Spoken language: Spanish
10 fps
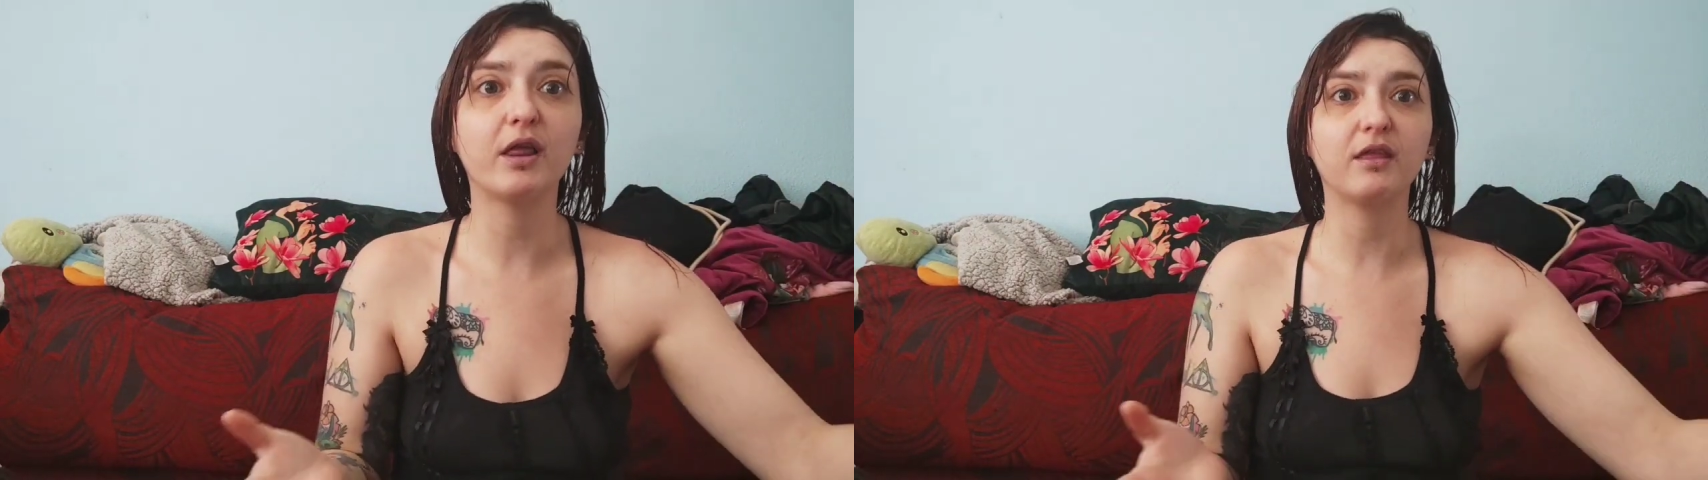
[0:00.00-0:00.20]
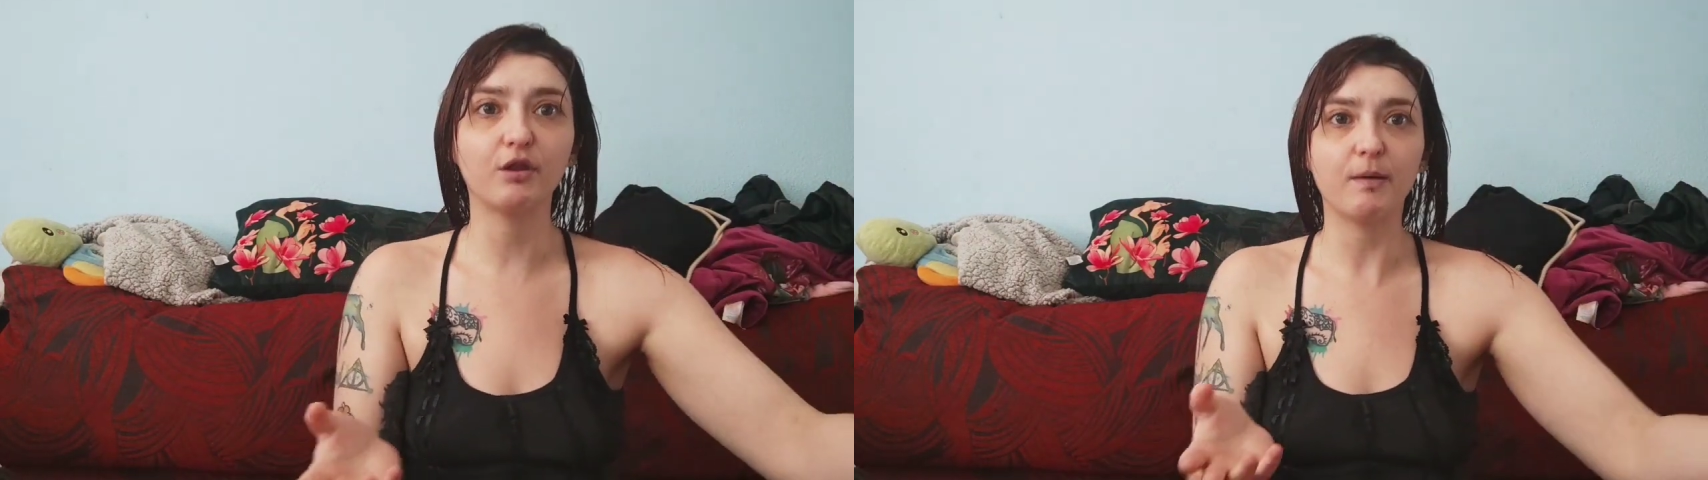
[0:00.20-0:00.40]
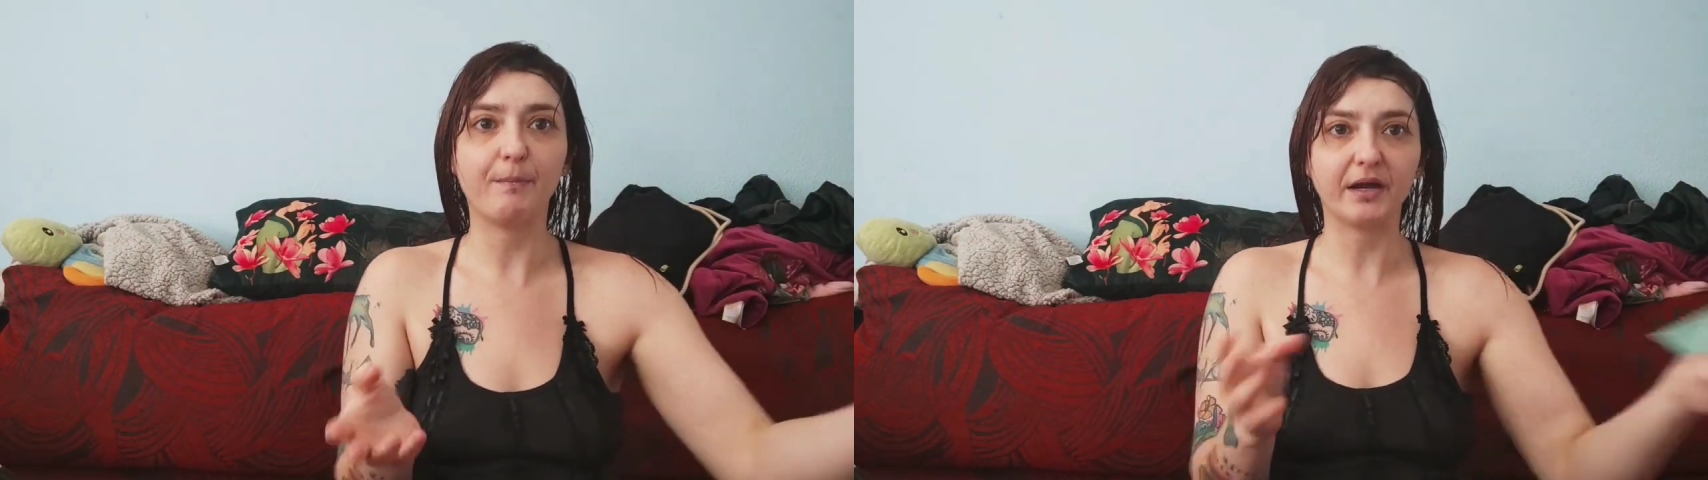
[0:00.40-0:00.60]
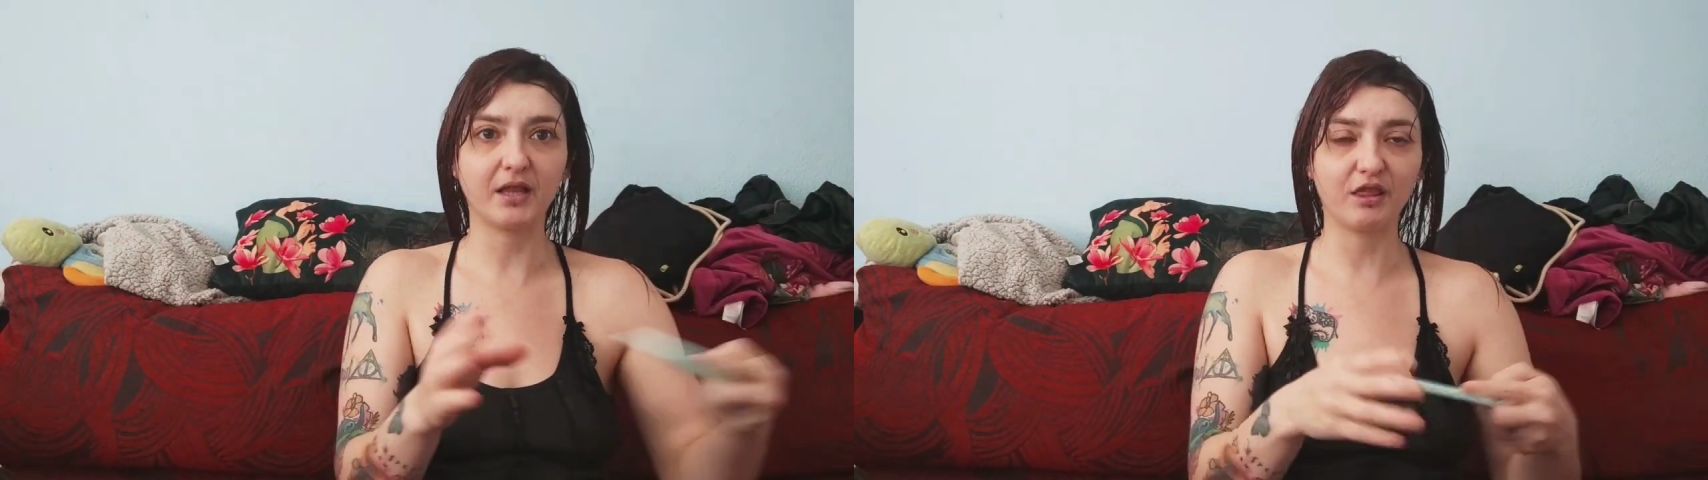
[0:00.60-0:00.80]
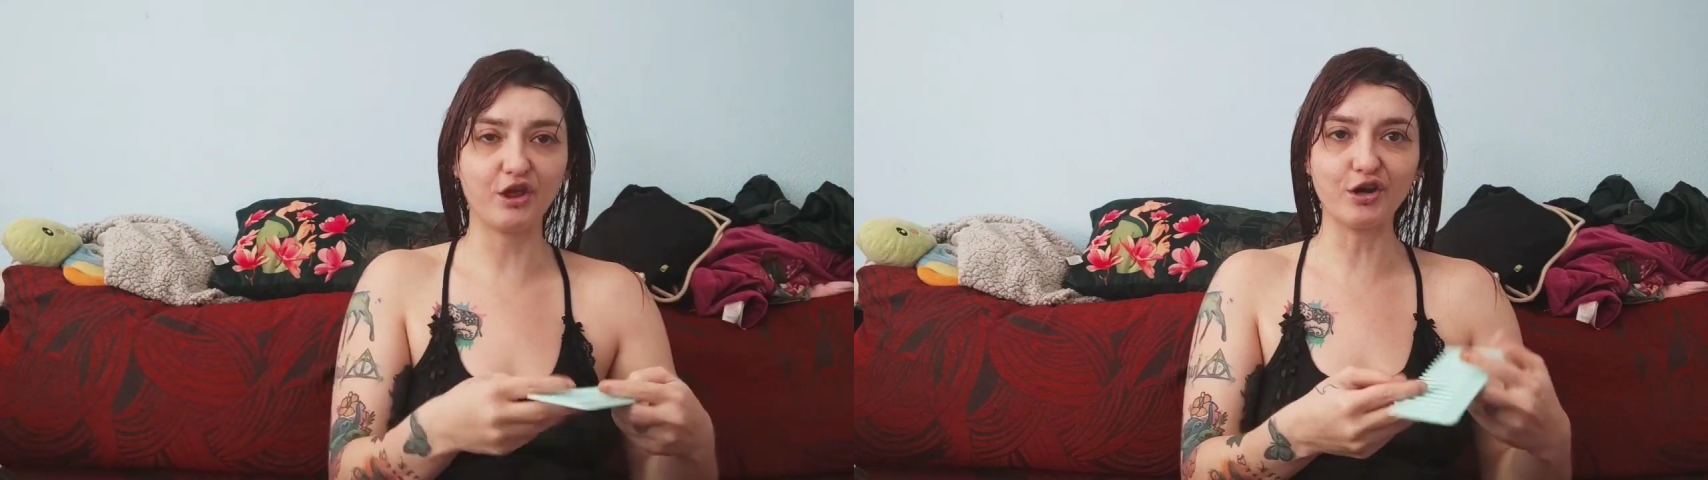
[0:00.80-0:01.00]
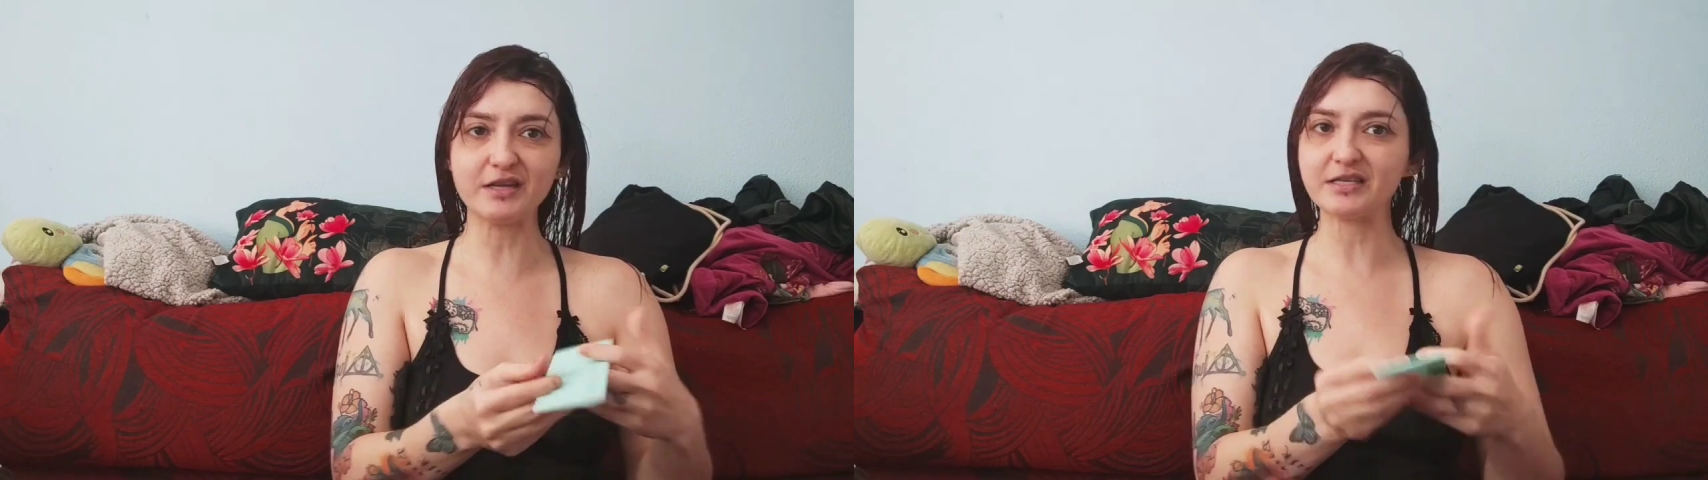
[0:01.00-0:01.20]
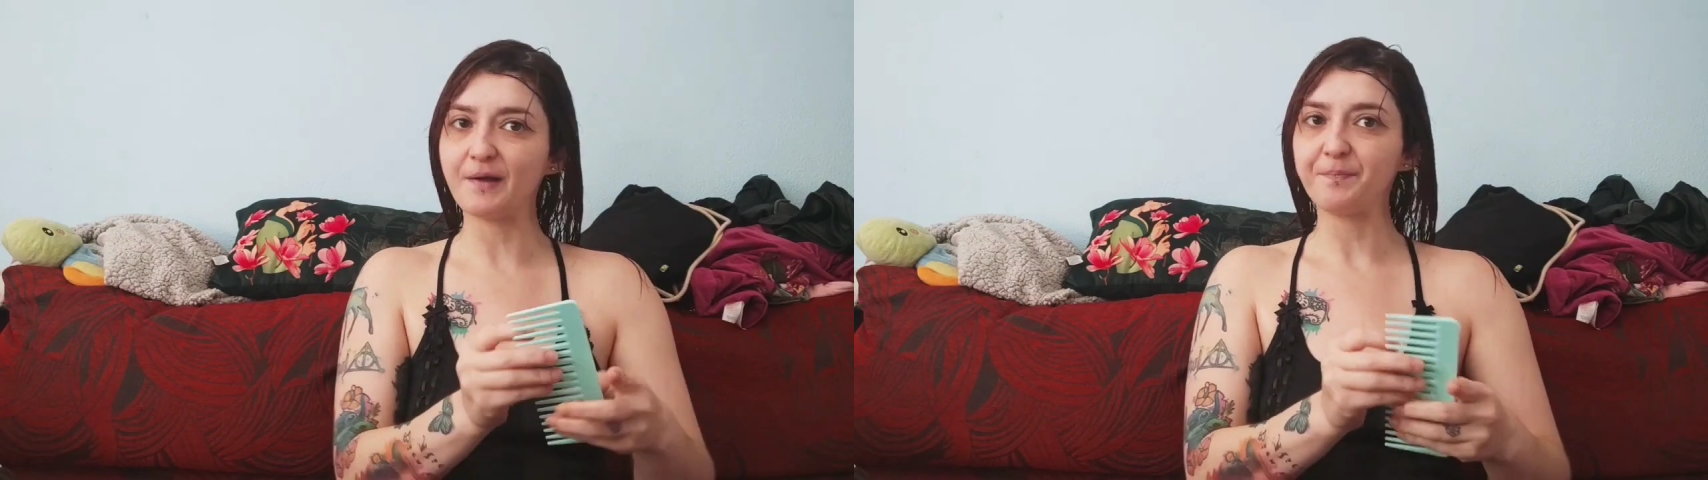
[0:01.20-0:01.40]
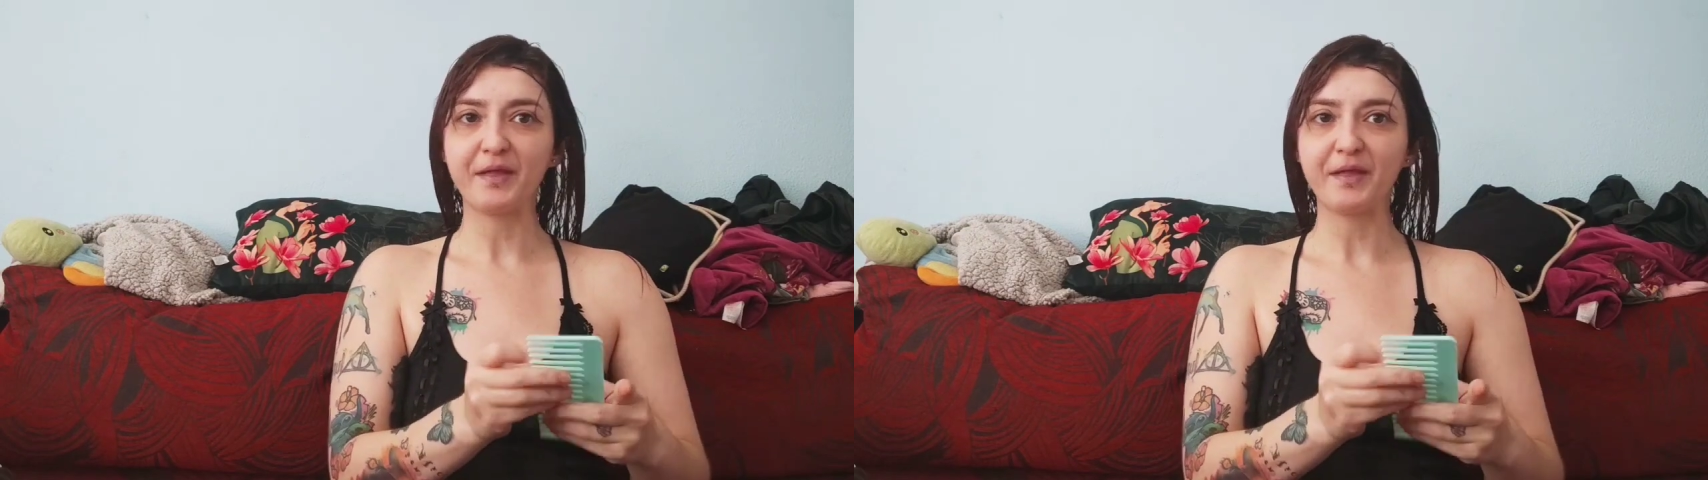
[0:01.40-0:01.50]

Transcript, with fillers: haciéndome particiones.